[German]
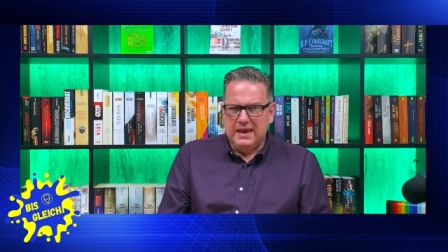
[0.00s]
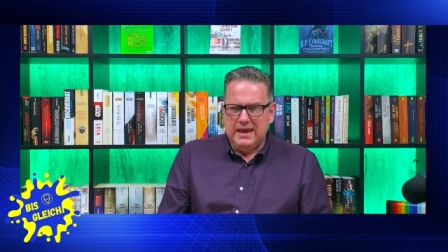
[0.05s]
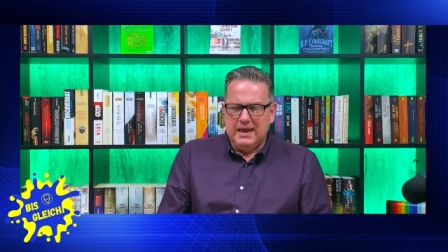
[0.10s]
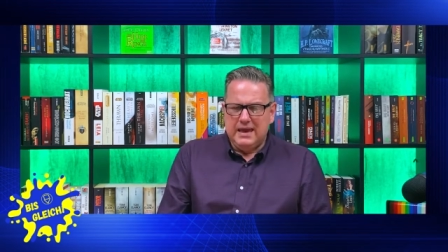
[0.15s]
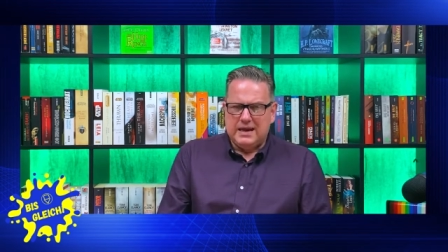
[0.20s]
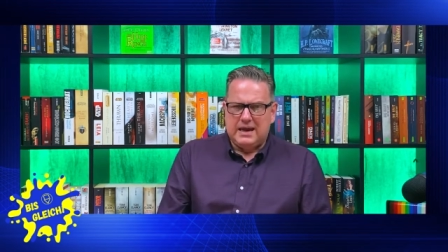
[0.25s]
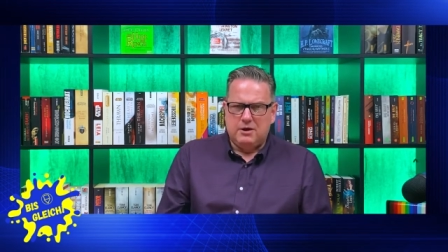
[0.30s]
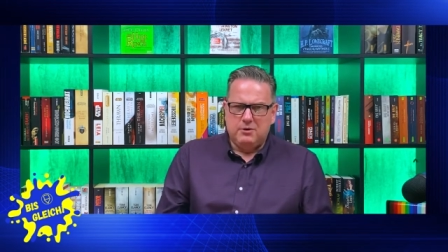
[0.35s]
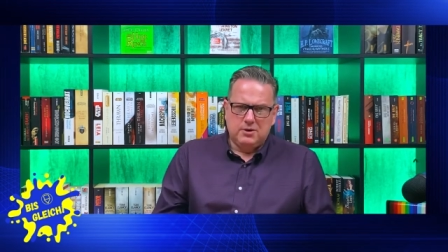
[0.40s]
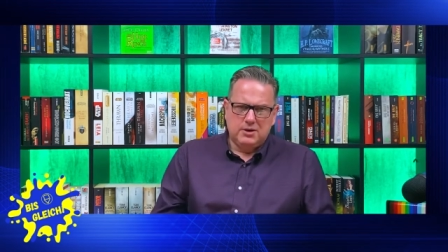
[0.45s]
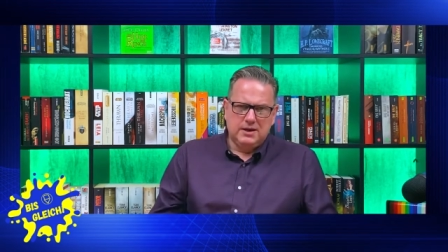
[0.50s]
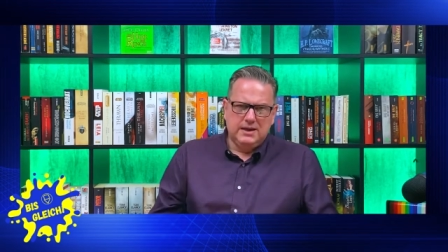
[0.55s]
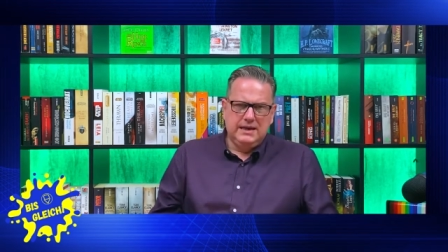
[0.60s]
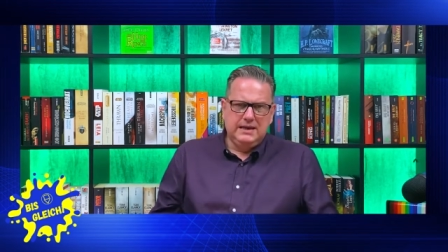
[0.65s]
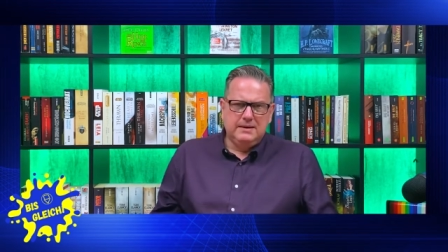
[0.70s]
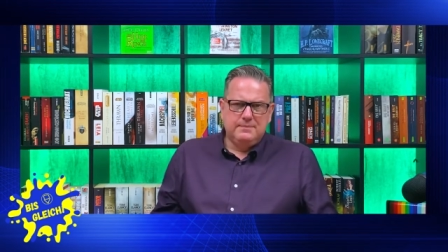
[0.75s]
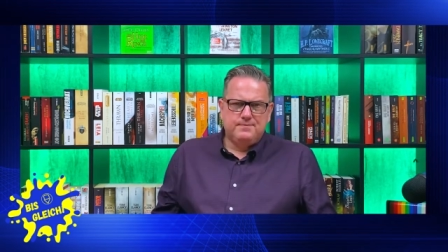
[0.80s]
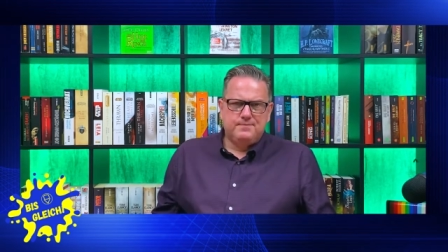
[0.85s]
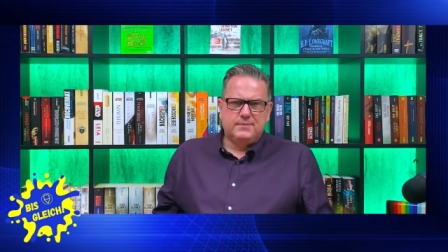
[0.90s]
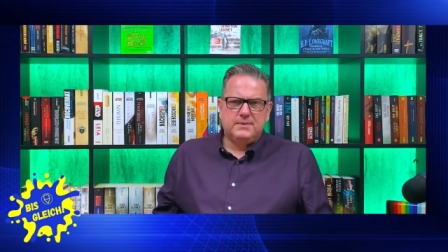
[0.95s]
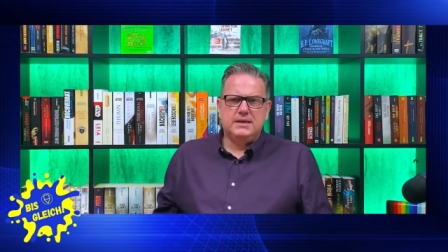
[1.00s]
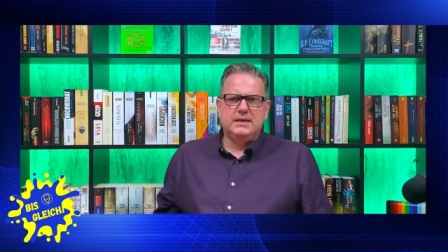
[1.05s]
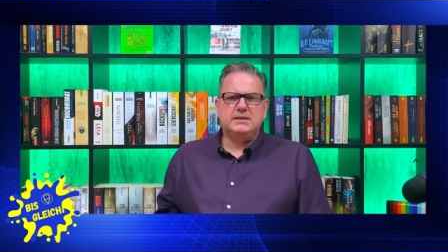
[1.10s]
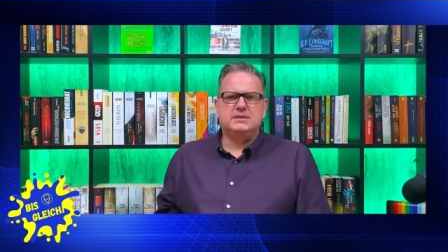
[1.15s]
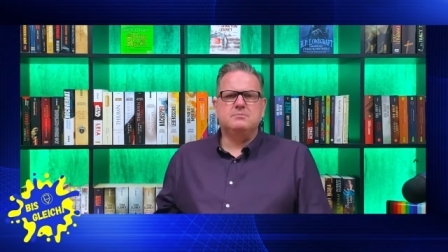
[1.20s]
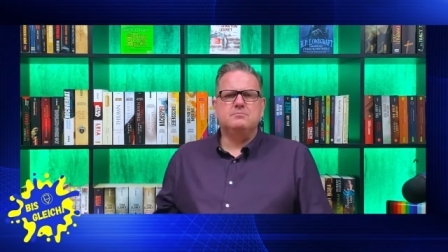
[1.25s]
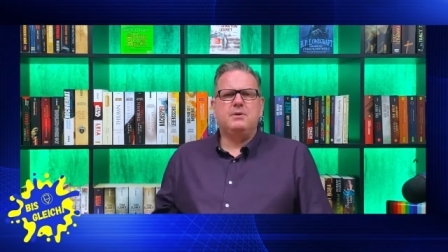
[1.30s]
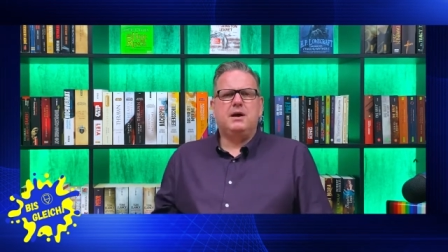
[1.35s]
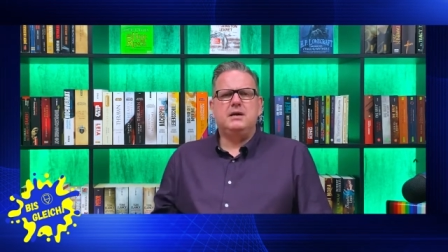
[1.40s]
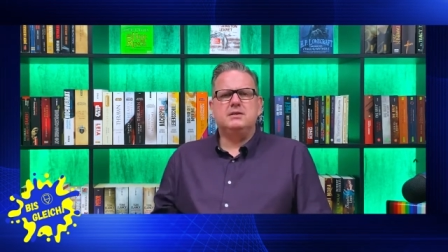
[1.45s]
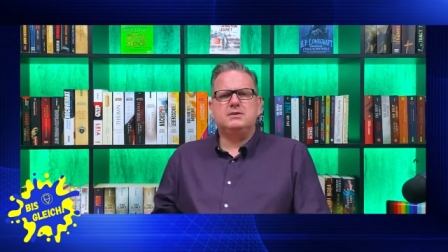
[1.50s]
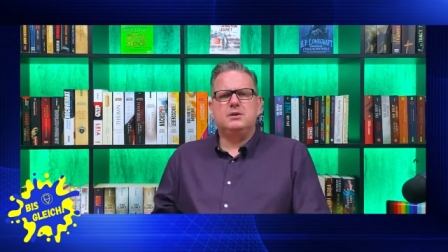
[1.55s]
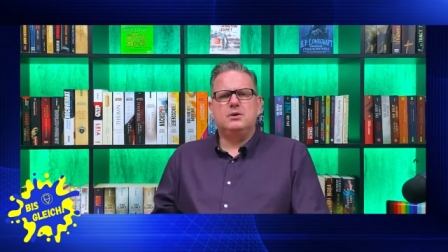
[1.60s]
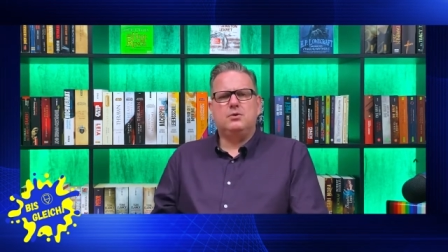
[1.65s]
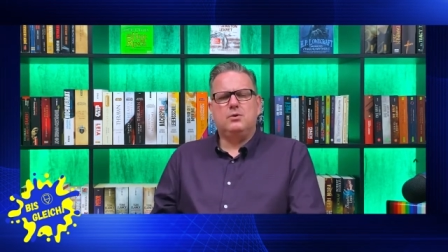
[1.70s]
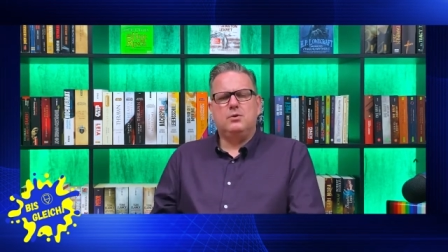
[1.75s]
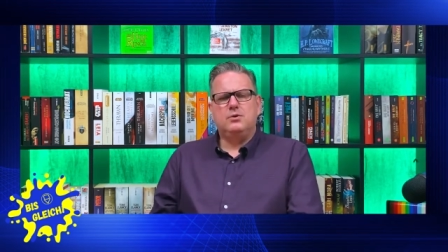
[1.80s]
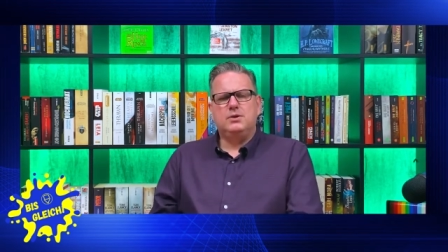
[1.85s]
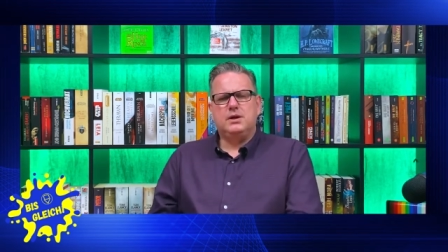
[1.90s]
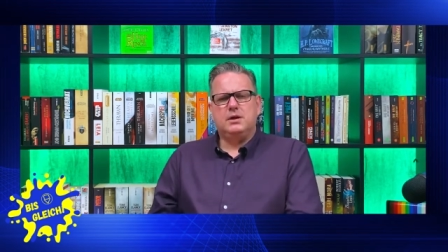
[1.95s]
Garrett Lee ist ein
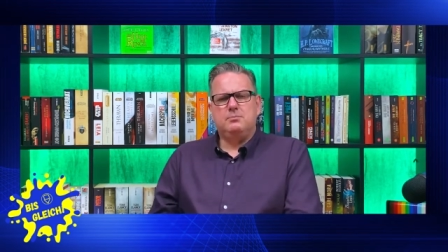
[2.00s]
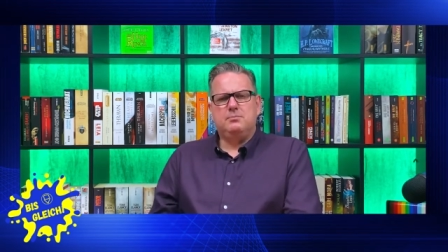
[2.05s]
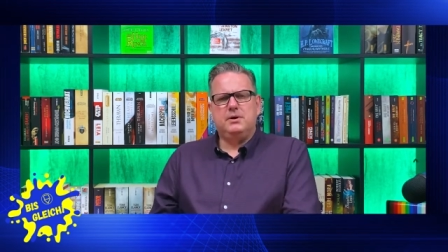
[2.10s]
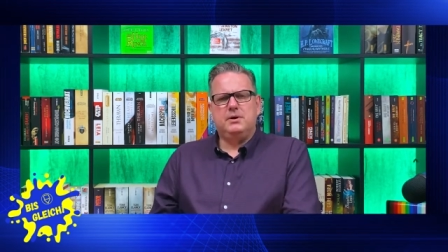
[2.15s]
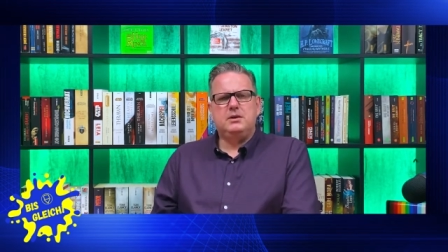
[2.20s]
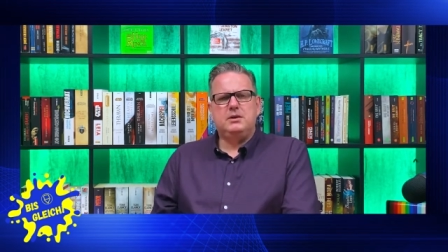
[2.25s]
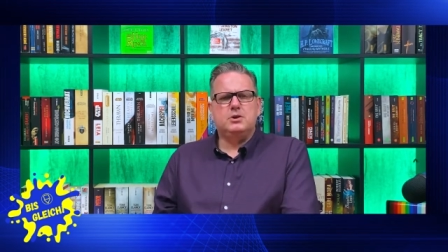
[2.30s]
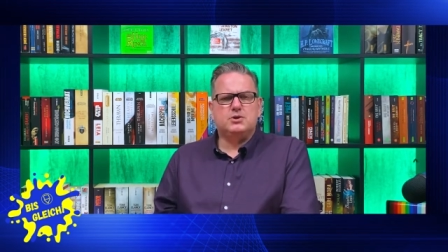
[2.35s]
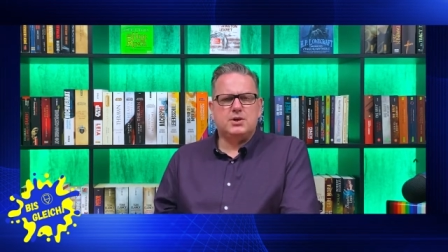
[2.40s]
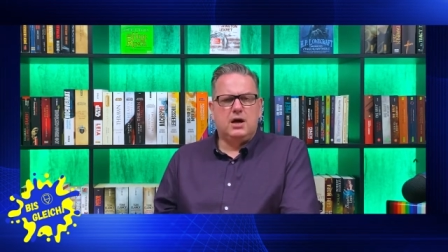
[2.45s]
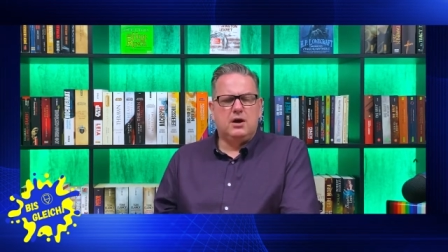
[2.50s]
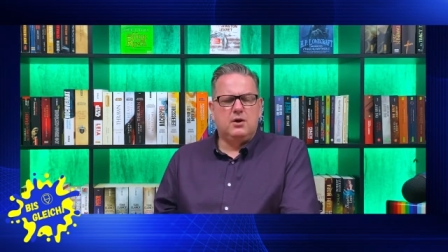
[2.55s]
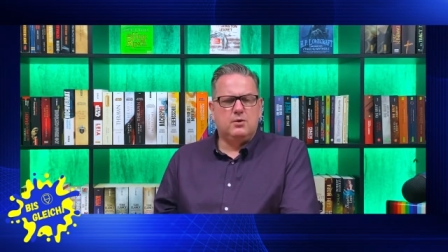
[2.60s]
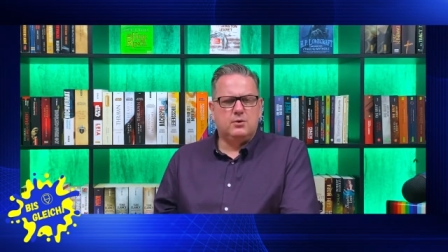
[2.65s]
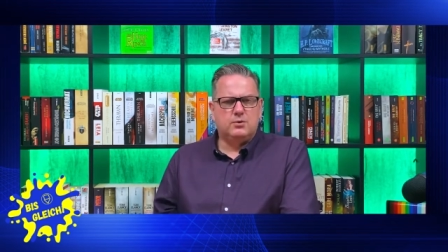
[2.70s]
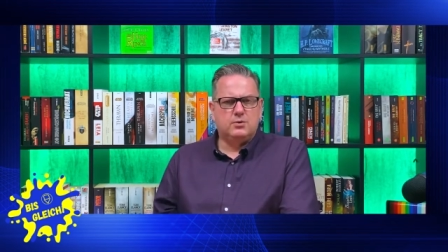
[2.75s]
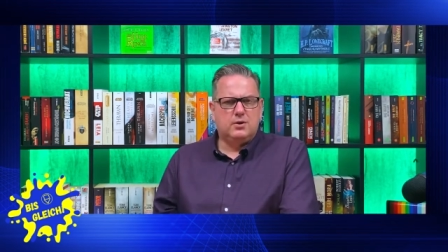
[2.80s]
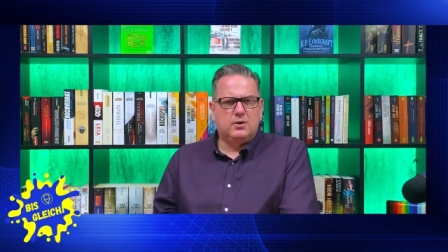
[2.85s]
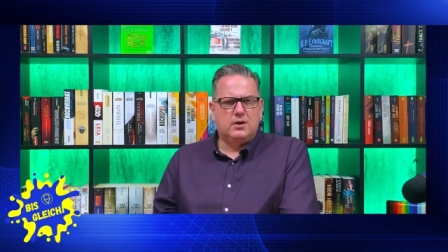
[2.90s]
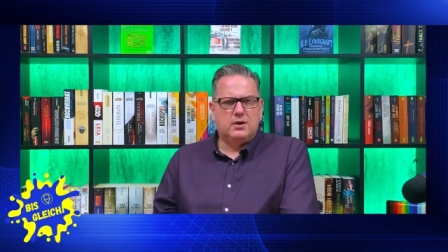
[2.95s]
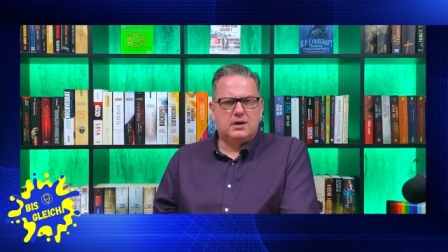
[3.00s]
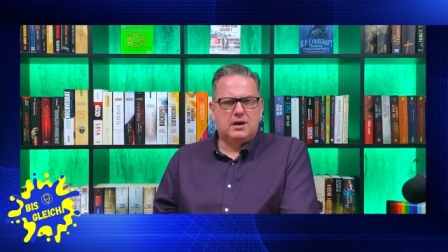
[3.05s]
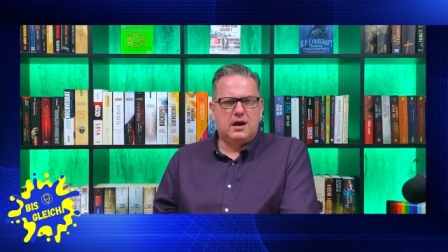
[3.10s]
preisgekrönter britischer Autor,